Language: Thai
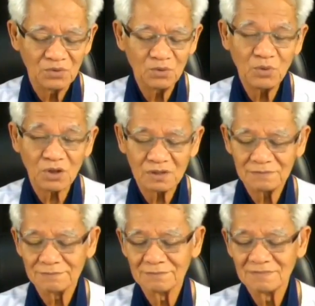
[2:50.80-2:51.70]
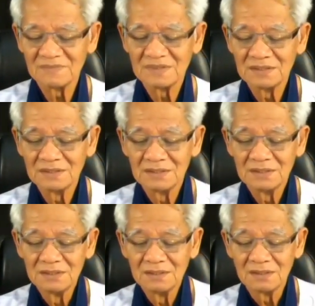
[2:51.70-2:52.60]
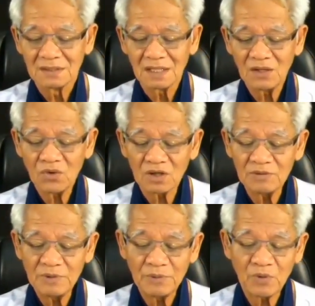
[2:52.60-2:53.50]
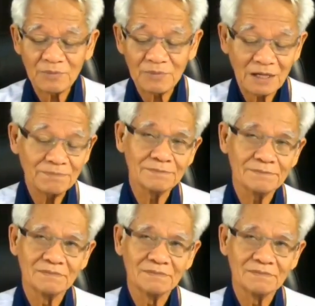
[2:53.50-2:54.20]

รู้หมด ในโลกนี้ไม่มีความลับ